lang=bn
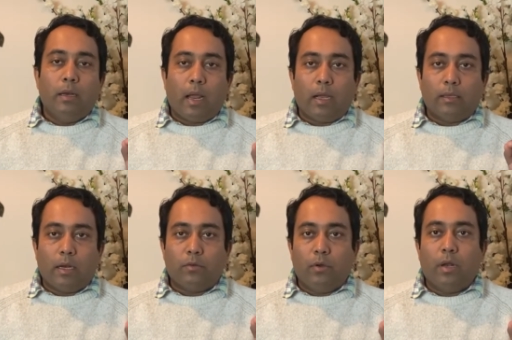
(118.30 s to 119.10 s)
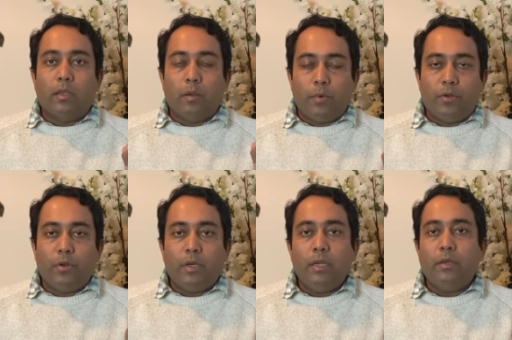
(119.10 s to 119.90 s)
টাকা চার্জ করার যে
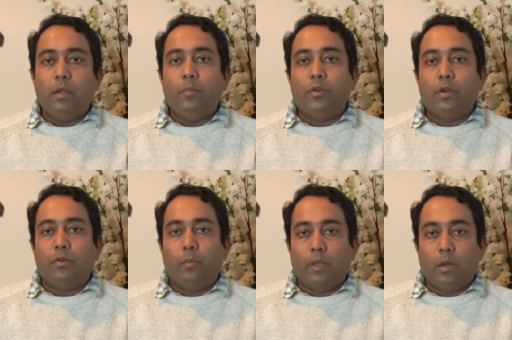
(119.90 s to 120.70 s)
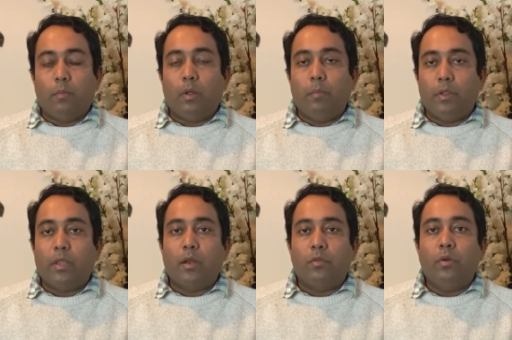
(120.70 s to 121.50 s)
বিষয়টি সেই বিষয়ে সংবাদের
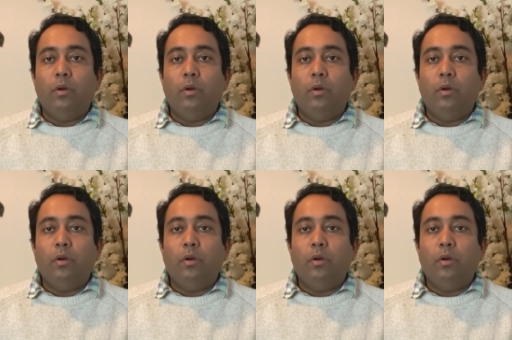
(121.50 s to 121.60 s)
বিস্তারিত